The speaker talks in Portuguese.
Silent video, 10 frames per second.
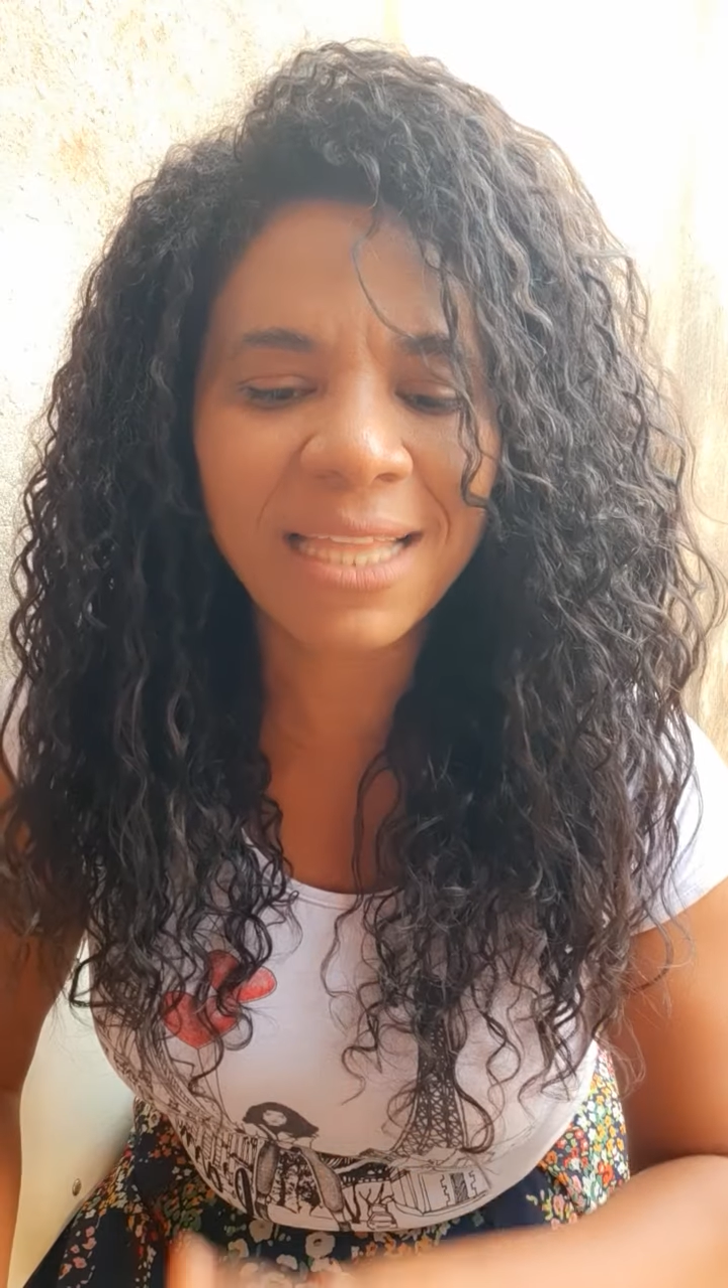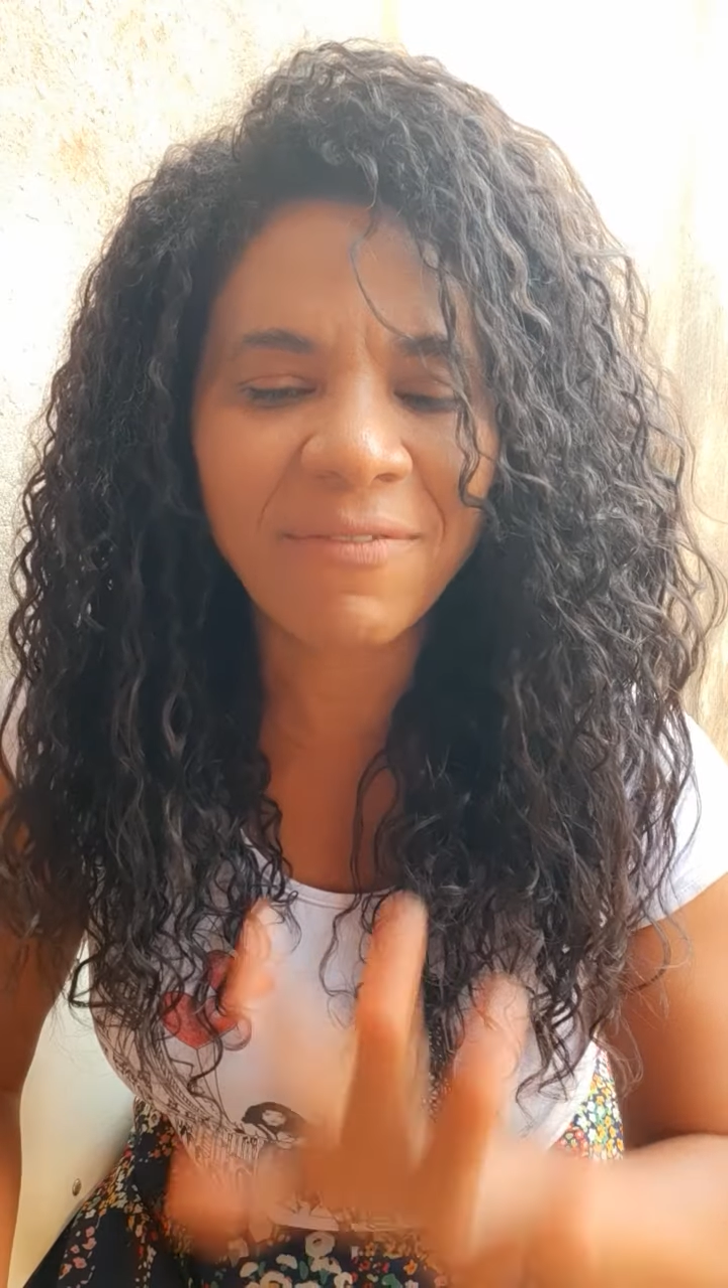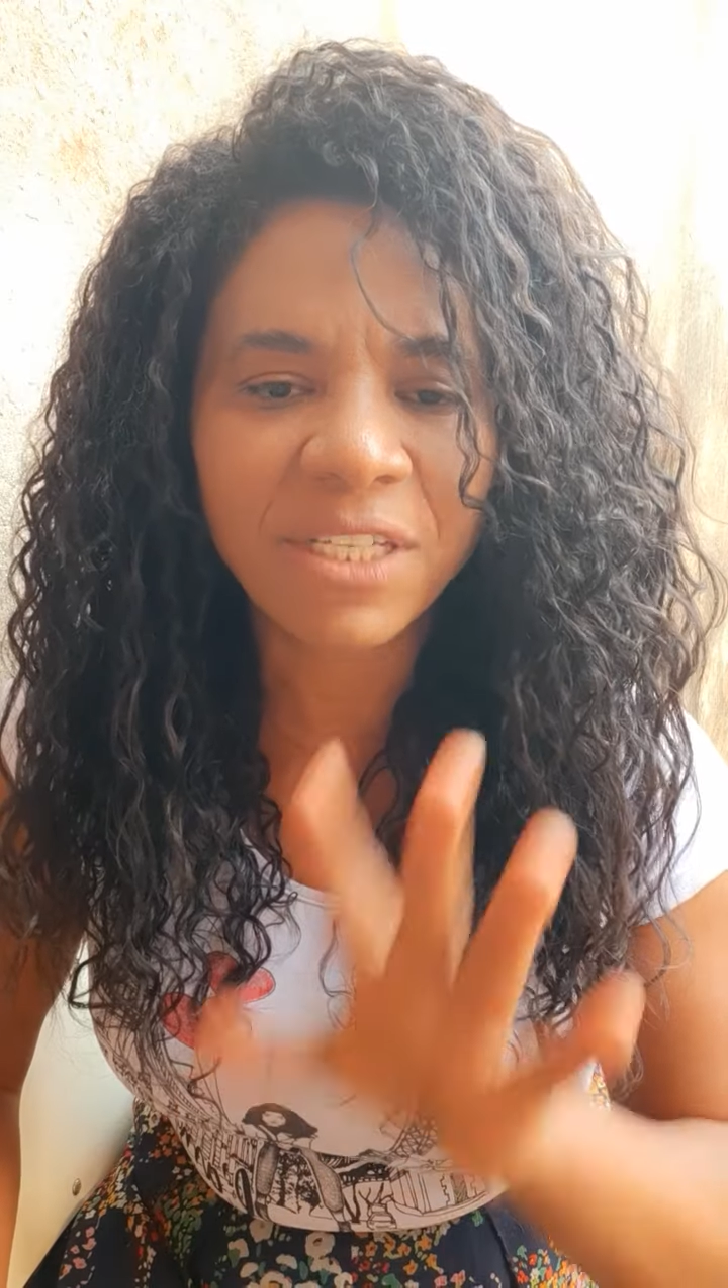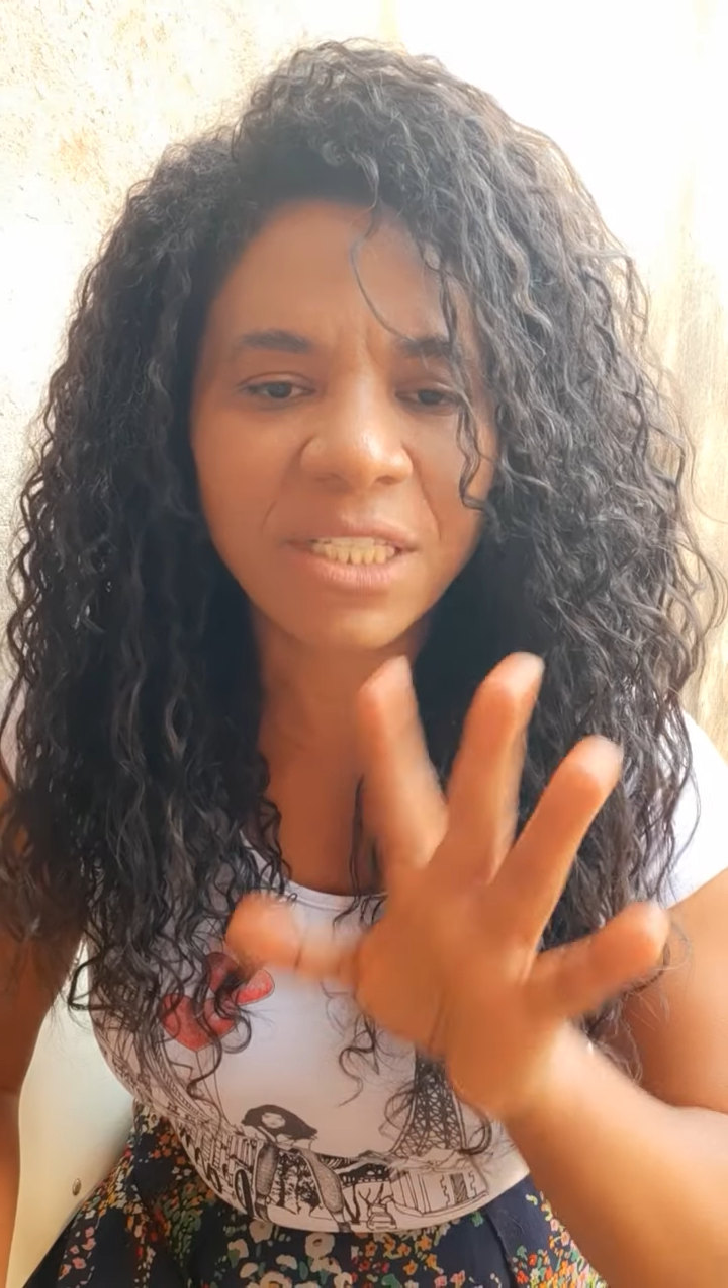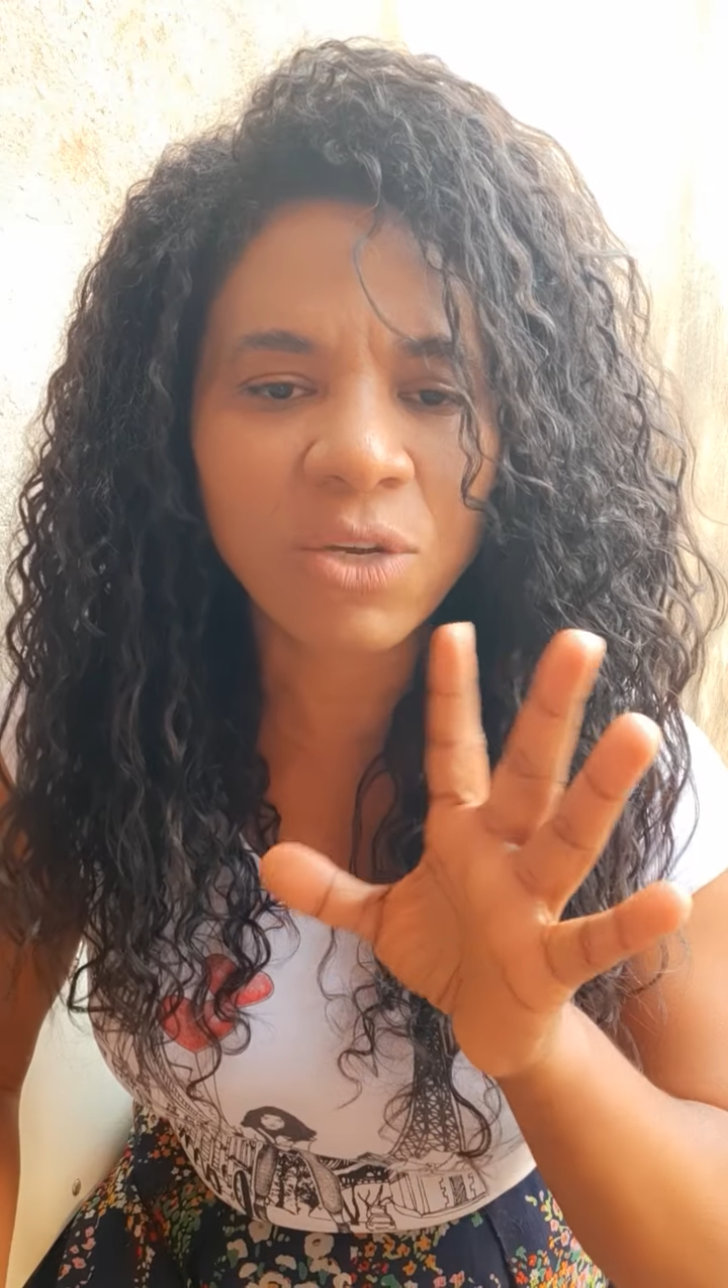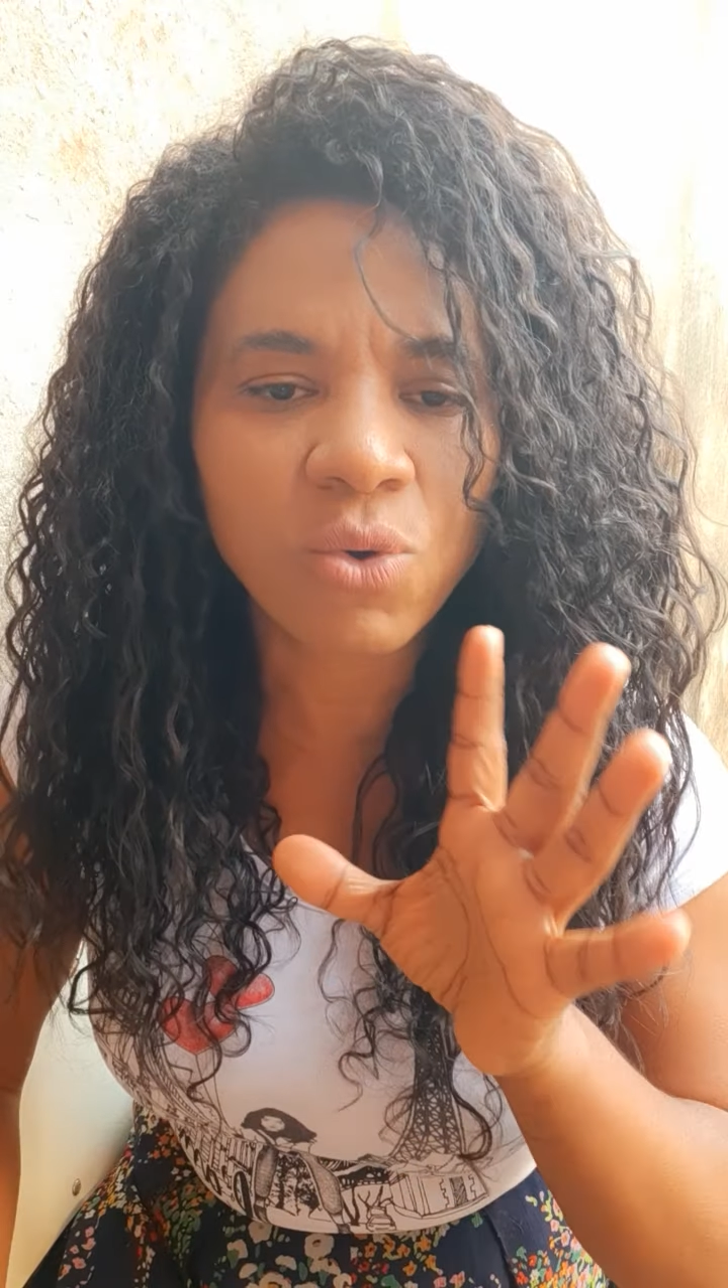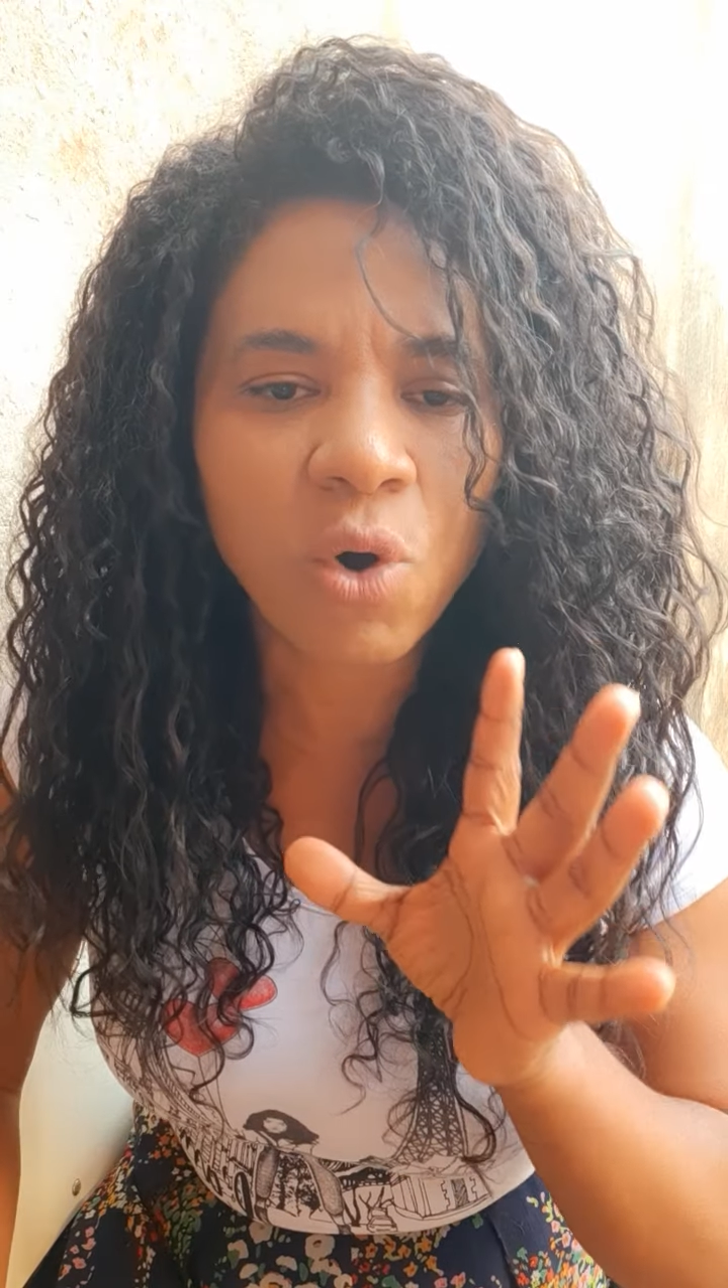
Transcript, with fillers: estava sendo